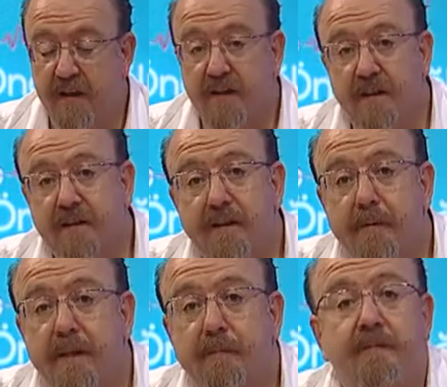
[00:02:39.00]
Ya da
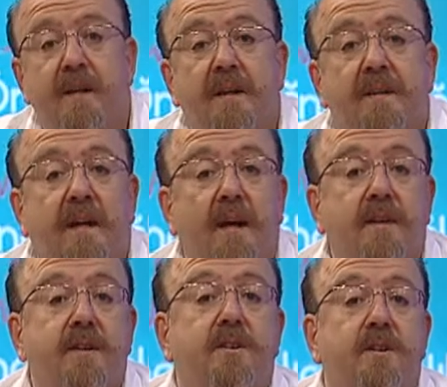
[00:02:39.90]
ne bileyim
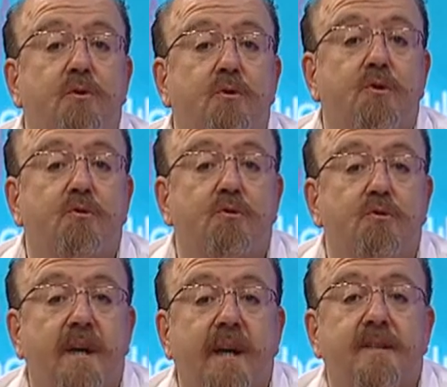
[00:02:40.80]
tarlada
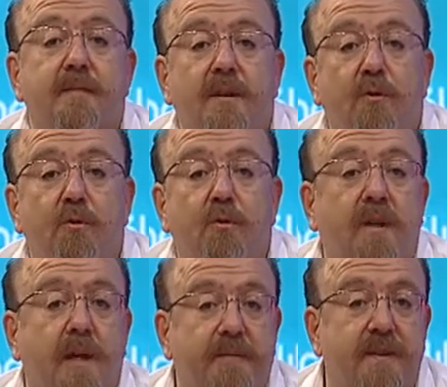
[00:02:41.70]
çalışıyorsunuz, her zaman
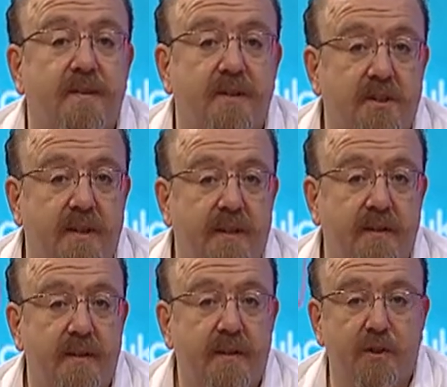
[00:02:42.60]
günlük yaptığınız işler,
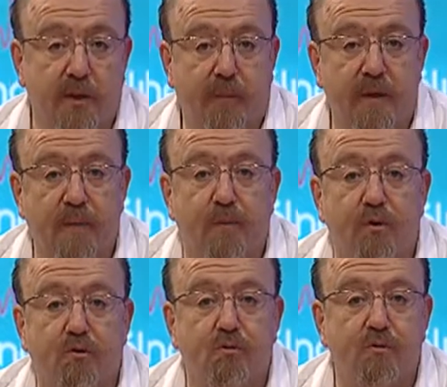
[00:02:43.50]
çapa
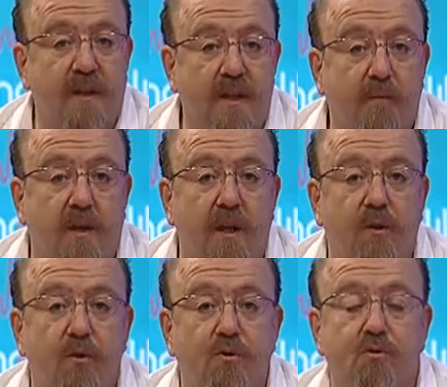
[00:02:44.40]
yapıyorsunuz, eğilip
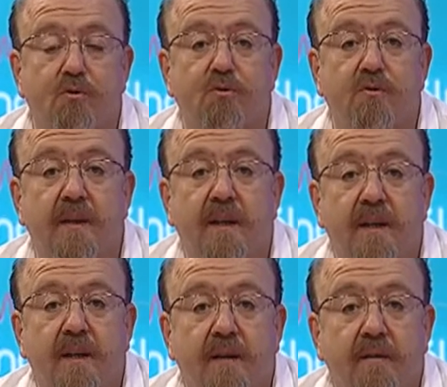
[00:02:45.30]
kalkıyorsunuz.
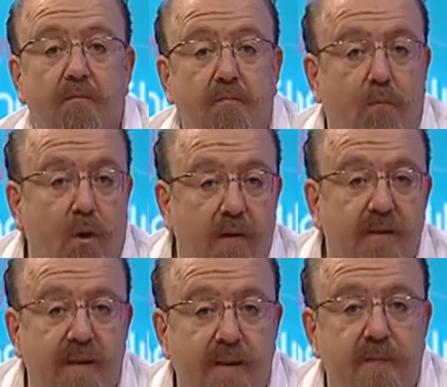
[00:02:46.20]
Mola
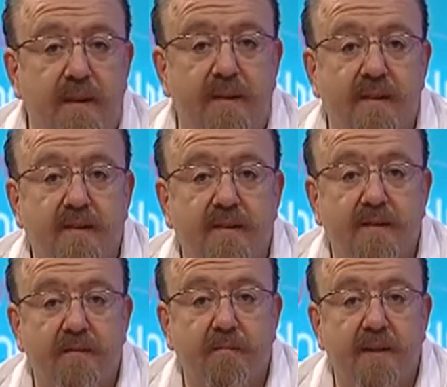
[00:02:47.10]
vereyim dediniz,
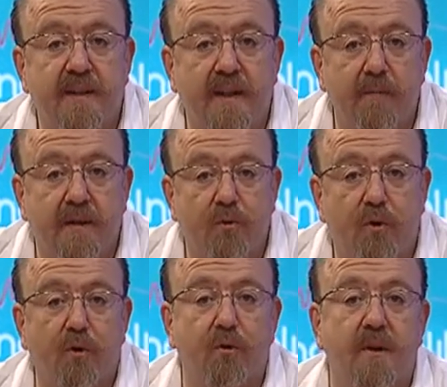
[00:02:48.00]
birdenbire
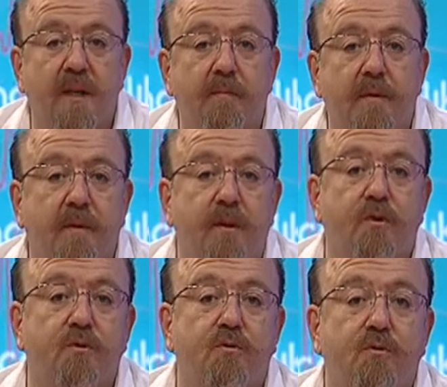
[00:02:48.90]
doğrulurken bir
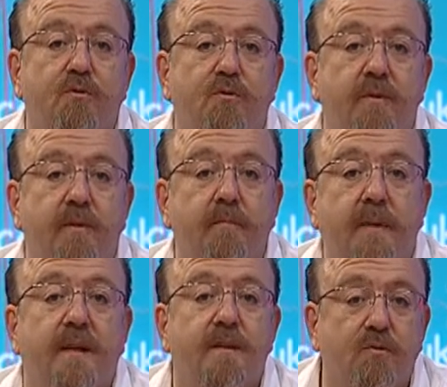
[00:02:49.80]
bakıyorsunuz
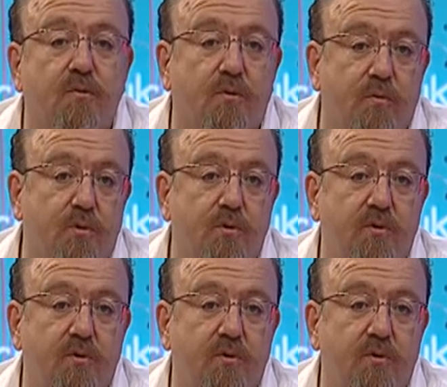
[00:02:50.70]
beliniz tutturmuş.